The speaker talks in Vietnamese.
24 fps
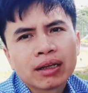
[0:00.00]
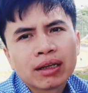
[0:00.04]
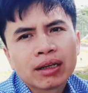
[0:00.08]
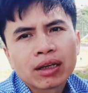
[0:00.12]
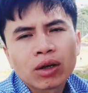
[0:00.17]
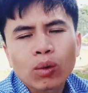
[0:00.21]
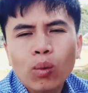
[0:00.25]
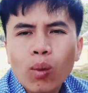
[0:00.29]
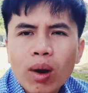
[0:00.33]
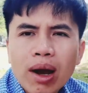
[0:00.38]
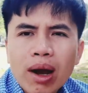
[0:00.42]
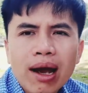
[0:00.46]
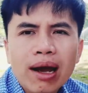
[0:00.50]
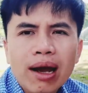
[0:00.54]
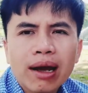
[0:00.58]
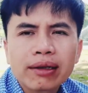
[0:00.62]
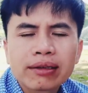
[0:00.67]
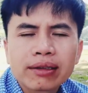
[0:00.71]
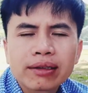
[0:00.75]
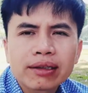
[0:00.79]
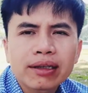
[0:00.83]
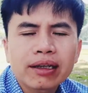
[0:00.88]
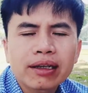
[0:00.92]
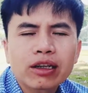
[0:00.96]
qua
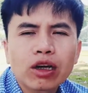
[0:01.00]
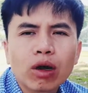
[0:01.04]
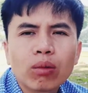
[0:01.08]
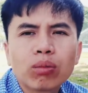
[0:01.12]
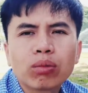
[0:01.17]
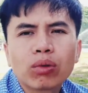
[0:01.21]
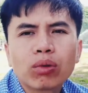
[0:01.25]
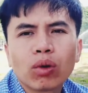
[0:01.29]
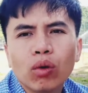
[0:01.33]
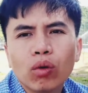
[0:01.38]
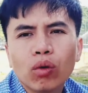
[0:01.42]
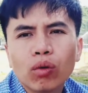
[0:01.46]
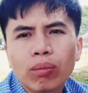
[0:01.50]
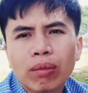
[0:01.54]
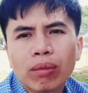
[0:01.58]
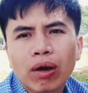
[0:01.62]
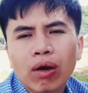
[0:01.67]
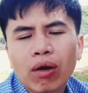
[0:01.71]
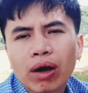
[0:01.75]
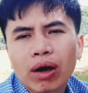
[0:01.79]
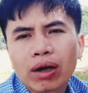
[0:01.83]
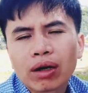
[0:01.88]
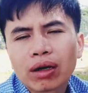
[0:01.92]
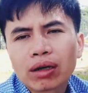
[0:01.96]
những cái công cụ mà
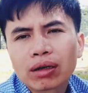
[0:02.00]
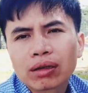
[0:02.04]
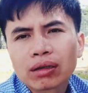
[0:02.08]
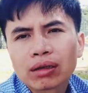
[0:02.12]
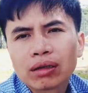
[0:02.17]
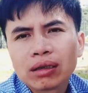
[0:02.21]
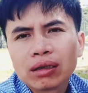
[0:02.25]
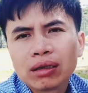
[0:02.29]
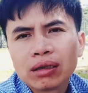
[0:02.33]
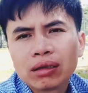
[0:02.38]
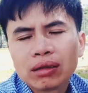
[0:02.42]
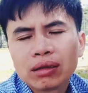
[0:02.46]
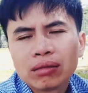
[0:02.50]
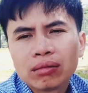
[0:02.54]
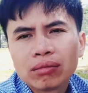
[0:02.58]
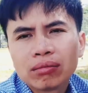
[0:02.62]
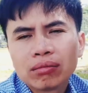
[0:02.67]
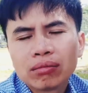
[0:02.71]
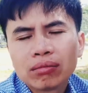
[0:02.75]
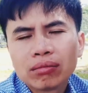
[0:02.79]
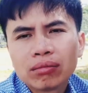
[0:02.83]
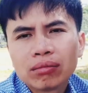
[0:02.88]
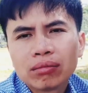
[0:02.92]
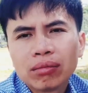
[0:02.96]
họ được ờ,
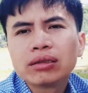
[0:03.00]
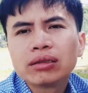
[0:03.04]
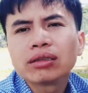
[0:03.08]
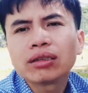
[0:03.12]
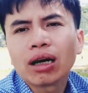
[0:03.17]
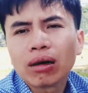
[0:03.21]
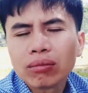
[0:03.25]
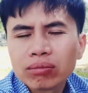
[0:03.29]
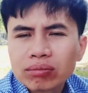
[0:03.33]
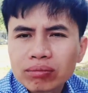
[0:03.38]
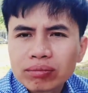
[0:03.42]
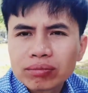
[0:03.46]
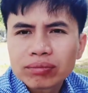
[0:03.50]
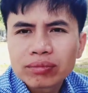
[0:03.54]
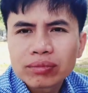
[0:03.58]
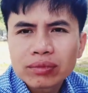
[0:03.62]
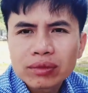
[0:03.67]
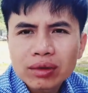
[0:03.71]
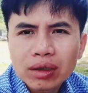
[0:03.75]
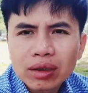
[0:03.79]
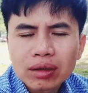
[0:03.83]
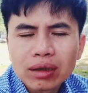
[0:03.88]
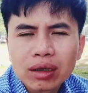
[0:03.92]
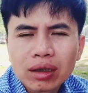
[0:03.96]
mở rộng,
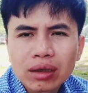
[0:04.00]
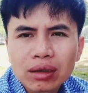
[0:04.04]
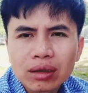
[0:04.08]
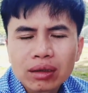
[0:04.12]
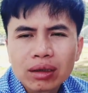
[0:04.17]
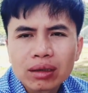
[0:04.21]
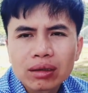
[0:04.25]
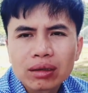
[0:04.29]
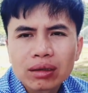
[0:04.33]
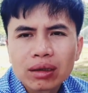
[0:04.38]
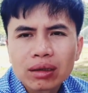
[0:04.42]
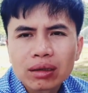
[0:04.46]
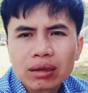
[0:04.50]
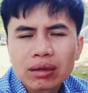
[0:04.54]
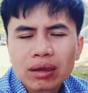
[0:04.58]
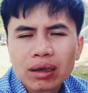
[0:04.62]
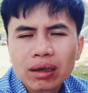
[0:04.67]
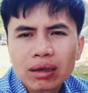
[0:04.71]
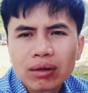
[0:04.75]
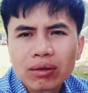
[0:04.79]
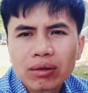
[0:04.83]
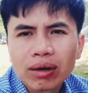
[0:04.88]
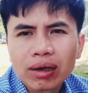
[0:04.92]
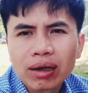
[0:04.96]
được được được
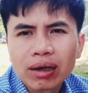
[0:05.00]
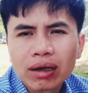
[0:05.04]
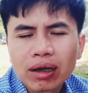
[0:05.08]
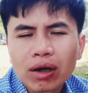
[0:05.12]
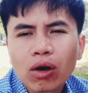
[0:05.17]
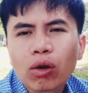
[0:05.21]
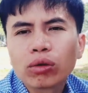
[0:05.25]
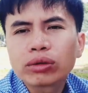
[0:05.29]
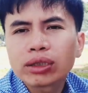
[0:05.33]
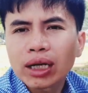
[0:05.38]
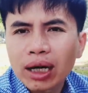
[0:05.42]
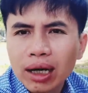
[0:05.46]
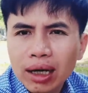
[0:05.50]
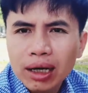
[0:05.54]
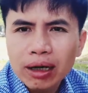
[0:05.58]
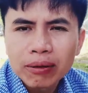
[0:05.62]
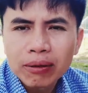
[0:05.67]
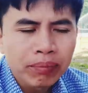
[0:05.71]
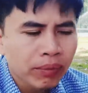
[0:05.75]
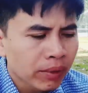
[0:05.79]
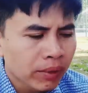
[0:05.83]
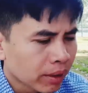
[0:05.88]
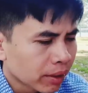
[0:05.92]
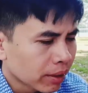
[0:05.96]
được gọi là được hỗ trợ
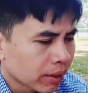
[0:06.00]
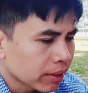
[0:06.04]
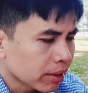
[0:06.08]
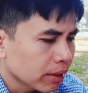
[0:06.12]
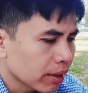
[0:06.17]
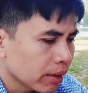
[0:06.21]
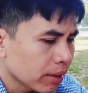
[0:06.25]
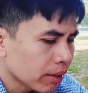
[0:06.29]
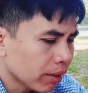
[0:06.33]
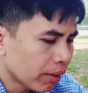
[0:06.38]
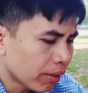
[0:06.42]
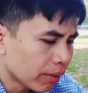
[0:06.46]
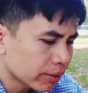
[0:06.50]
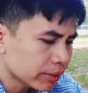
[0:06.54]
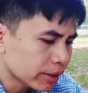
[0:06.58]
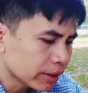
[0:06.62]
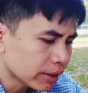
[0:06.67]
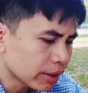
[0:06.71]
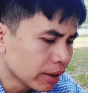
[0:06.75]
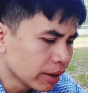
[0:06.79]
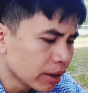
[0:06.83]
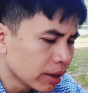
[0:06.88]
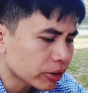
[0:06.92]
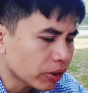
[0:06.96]
thì họ sẽ
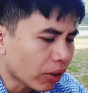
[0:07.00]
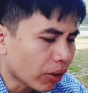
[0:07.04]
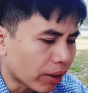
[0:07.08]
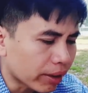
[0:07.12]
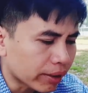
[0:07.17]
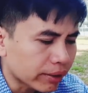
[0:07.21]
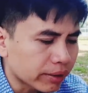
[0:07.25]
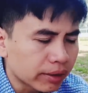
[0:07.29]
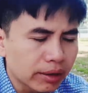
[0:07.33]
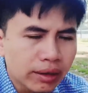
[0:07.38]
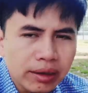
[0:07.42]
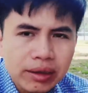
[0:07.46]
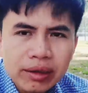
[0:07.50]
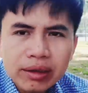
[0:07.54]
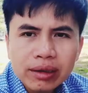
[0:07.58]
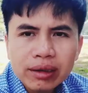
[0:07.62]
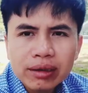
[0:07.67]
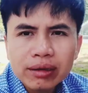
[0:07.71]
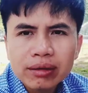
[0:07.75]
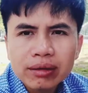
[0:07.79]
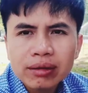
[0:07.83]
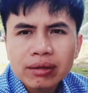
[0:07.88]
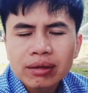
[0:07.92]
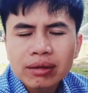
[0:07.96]
lựa chọn những
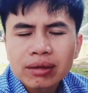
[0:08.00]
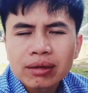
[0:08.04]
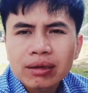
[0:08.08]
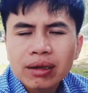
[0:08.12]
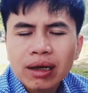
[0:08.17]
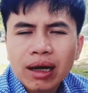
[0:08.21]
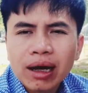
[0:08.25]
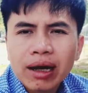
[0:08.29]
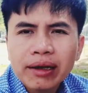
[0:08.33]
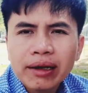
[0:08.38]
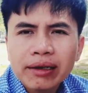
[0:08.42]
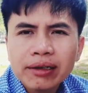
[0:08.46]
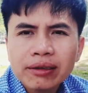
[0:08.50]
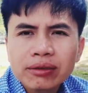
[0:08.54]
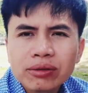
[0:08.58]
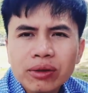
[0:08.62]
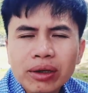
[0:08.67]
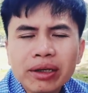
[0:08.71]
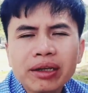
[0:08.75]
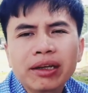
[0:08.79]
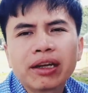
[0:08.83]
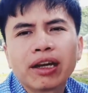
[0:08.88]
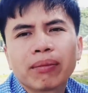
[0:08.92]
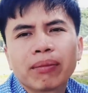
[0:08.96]
ờ, cái
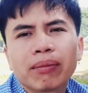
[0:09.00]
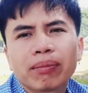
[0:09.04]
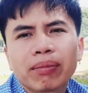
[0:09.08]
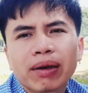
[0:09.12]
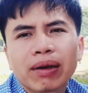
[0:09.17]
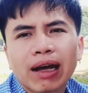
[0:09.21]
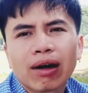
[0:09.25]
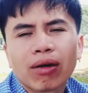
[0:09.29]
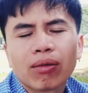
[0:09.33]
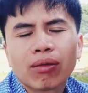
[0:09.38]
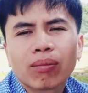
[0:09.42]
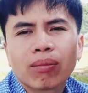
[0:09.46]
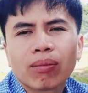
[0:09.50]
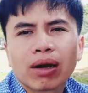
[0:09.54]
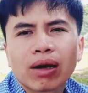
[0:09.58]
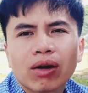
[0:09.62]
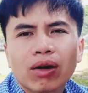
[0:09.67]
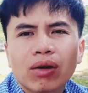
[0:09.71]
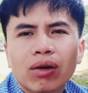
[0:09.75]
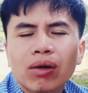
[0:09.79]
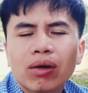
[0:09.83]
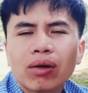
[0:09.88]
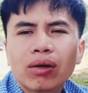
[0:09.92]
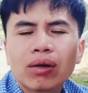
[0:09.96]
doanh nghiệp nào mà
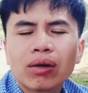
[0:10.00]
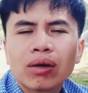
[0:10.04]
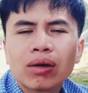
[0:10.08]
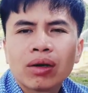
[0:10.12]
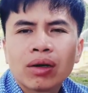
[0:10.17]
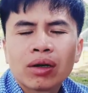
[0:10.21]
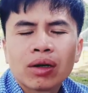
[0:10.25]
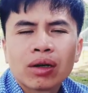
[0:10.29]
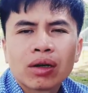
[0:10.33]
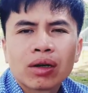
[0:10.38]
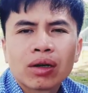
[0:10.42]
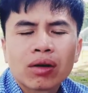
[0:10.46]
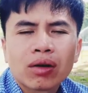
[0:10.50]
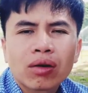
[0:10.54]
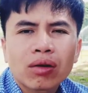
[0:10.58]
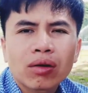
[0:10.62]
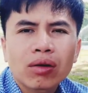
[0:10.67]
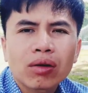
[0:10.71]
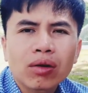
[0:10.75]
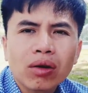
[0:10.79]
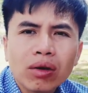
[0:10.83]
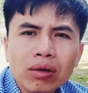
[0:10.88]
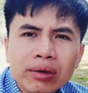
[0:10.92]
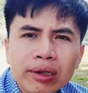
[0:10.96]
nó nó
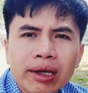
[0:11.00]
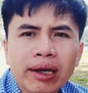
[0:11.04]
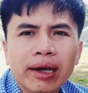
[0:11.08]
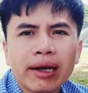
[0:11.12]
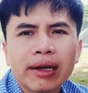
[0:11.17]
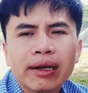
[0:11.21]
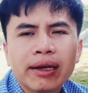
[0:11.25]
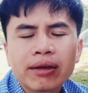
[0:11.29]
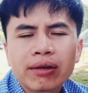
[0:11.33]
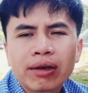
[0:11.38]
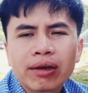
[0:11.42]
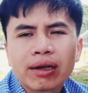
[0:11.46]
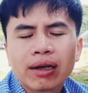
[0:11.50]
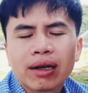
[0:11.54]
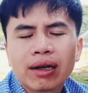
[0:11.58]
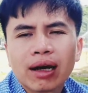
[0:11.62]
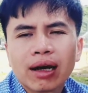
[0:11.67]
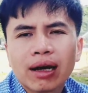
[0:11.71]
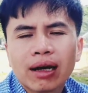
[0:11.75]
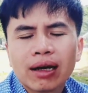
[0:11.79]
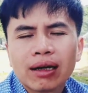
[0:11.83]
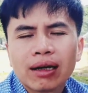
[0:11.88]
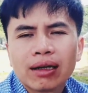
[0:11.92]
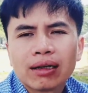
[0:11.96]
có thể gọi
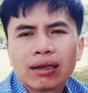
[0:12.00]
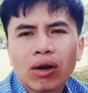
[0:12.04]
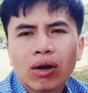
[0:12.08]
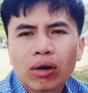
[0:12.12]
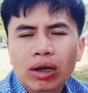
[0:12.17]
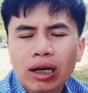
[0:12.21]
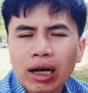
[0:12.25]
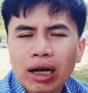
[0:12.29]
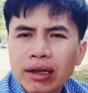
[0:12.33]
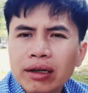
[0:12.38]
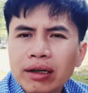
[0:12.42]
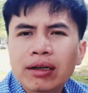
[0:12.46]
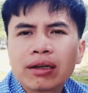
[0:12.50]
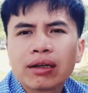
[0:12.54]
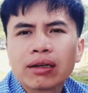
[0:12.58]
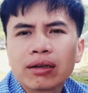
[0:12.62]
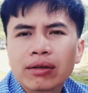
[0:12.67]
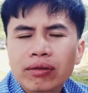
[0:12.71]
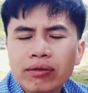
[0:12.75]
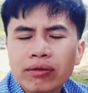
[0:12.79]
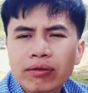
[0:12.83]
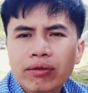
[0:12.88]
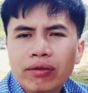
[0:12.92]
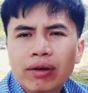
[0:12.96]
là họ cần
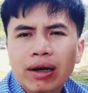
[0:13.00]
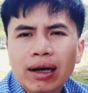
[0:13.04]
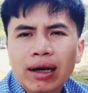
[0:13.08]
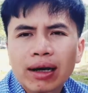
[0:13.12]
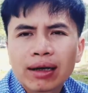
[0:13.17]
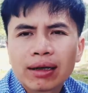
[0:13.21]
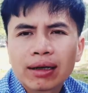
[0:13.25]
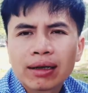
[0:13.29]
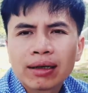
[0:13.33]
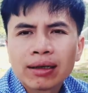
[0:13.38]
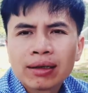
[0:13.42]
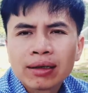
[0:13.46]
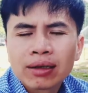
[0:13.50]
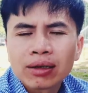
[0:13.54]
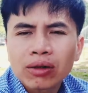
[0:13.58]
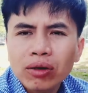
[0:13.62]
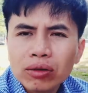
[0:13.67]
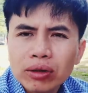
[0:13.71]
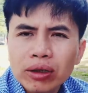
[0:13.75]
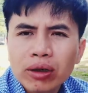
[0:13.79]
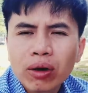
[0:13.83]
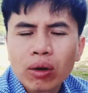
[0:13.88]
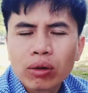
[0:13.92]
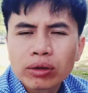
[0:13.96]
và
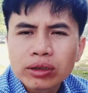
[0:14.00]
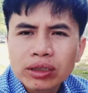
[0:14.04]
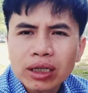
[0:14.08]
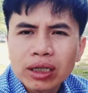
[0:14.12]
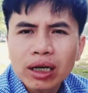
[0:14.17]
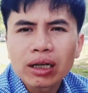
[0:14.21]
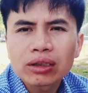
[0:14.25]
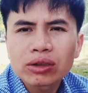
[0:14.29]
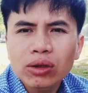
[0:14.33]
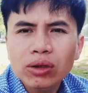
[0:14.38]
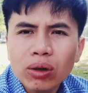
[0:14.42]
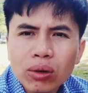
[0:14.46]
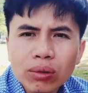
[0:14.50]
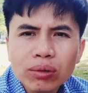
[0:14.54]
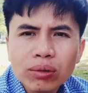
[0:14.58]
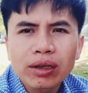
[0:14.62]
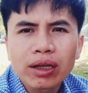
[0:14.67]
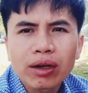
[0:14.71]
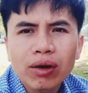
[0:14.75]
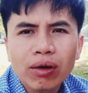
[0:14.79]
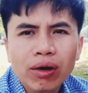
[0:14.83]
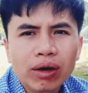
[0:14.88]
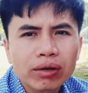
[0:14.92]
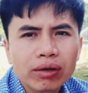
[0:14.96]
có thể hỗ trợ tốt
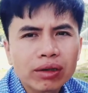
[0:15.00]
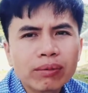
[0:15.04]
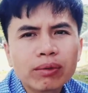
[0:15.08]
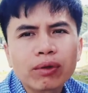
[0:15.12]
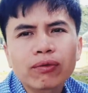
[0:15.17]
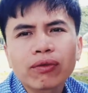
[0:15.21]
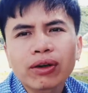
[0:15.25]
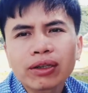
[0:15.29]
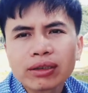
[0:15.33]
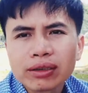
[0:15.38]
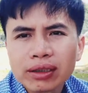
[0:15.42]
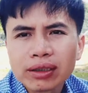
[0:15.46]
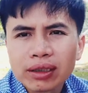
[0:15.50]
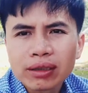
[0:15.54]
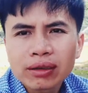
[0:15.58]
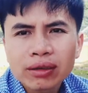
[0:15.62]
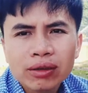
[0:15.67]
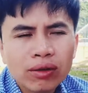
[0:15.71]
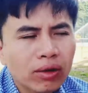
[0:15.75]
để họ tiếp tục phát triển.